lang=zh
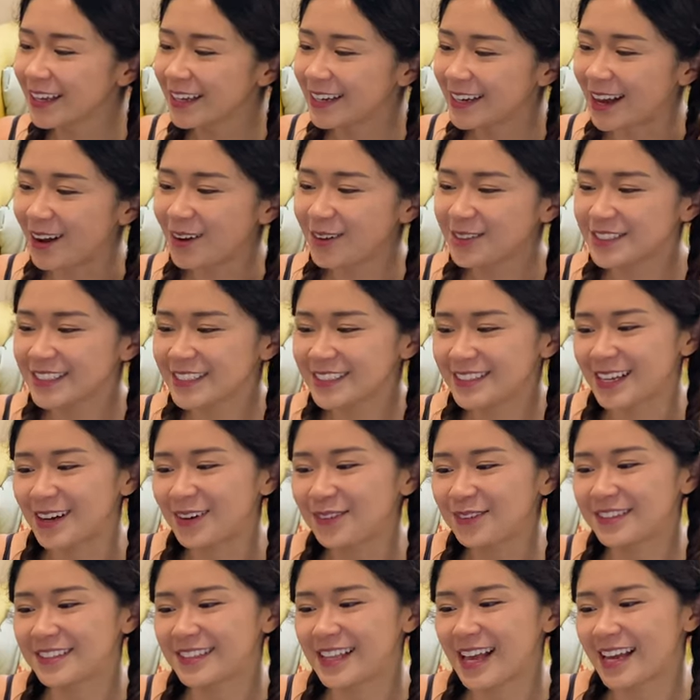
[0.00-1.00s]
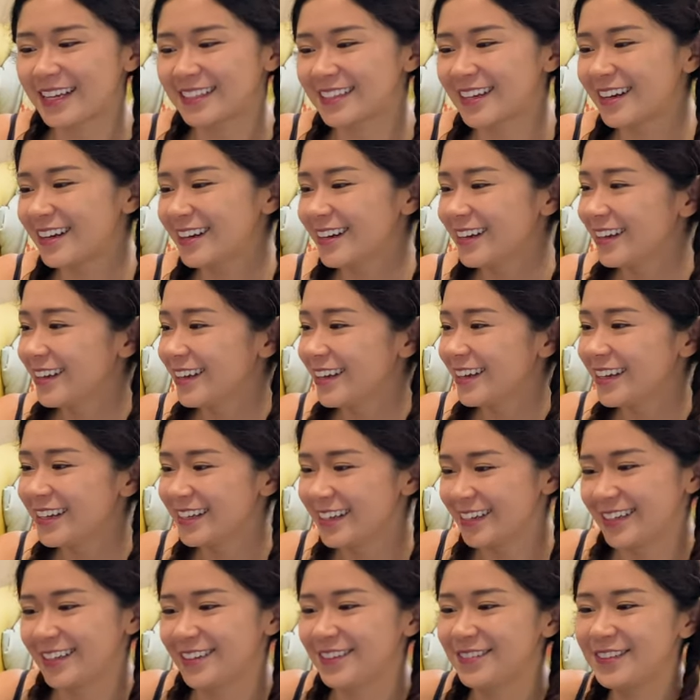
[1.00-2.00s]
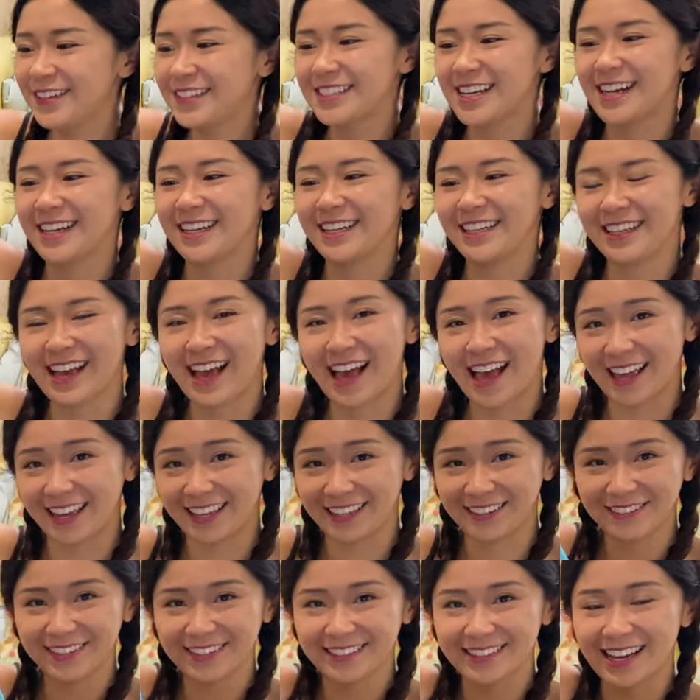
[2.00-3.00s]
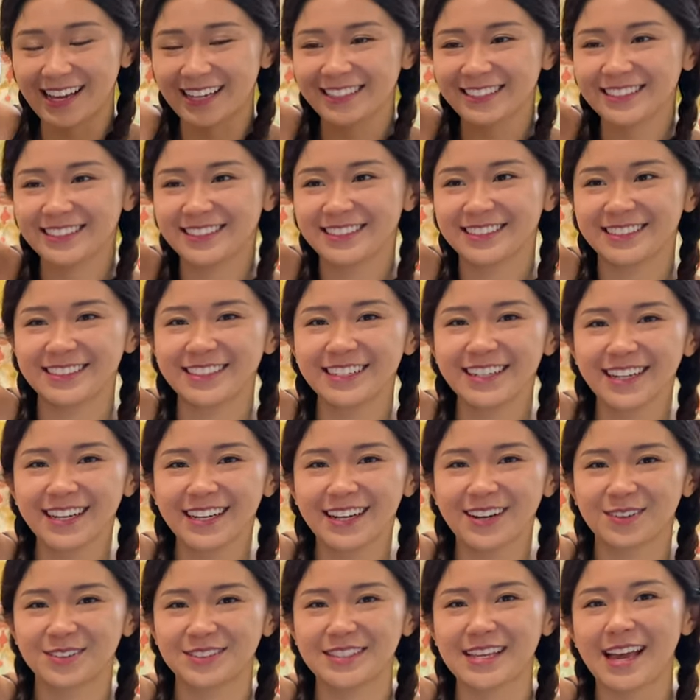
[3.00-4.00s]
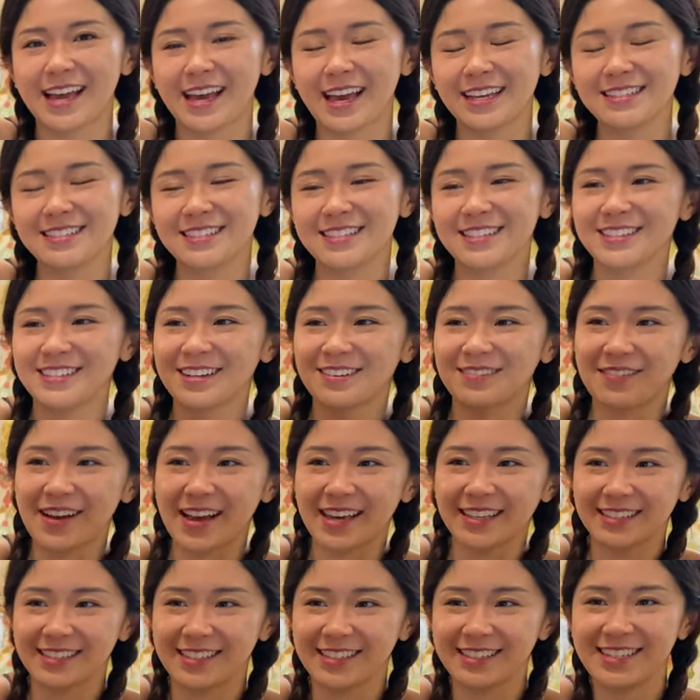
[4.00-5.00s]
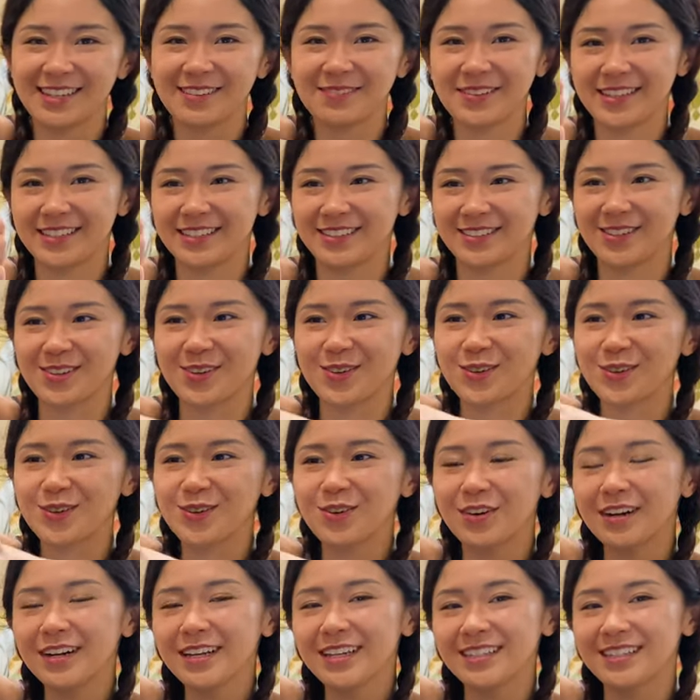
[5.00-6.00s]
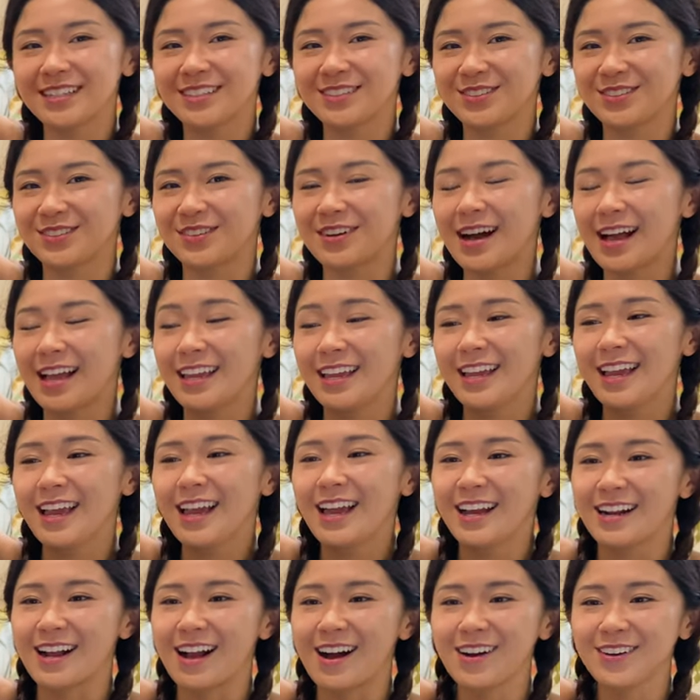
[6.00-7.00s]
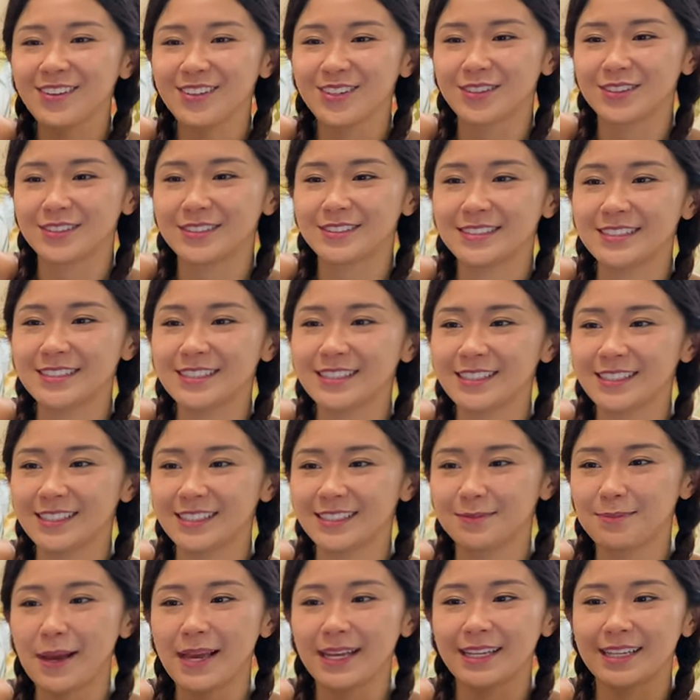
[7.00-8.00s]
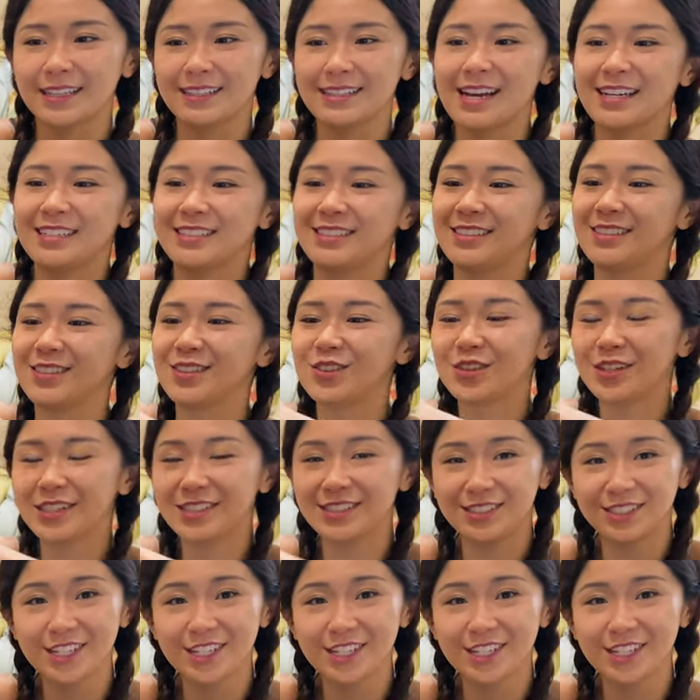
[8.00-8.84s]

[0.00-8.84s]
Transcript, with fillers: 然后这个小粉袋呢。非常厉害，因为它是我在 e s e 上买的，它上面有 Corgi 的图案。然后有一次攀岩大神 Chris